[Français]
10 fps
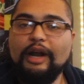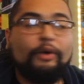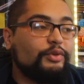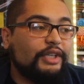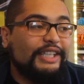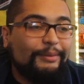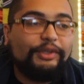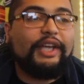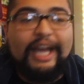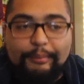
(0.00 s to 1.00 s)
Là on nous a
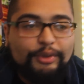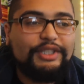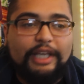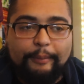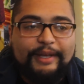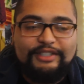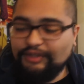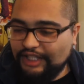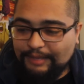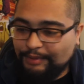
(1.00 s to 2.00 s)
démontré un peu ce qui représentait